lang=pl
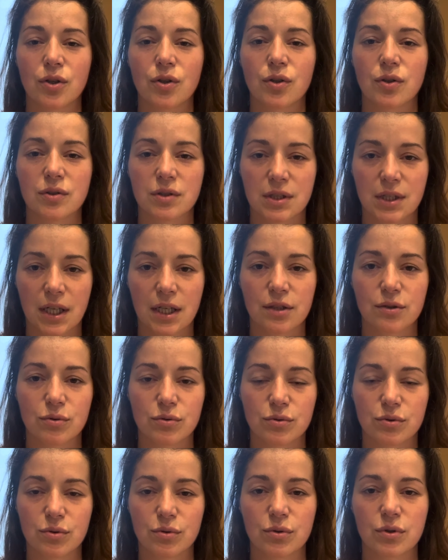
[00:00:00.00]
kontaktu
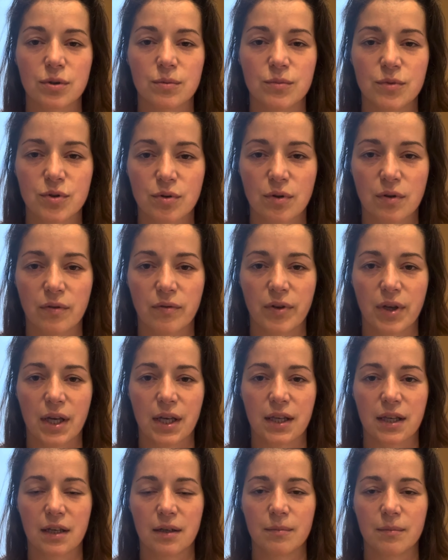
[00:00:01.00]
z drugim
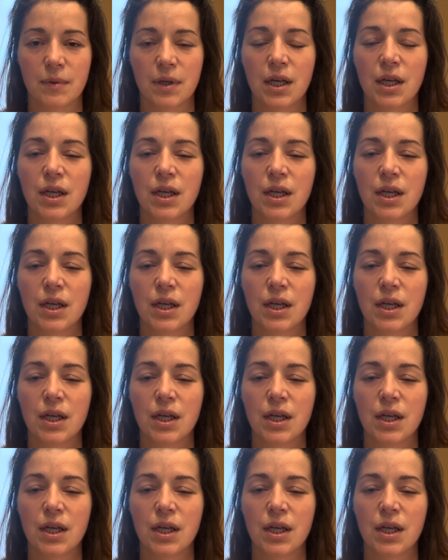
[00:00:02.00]
człowiekiem,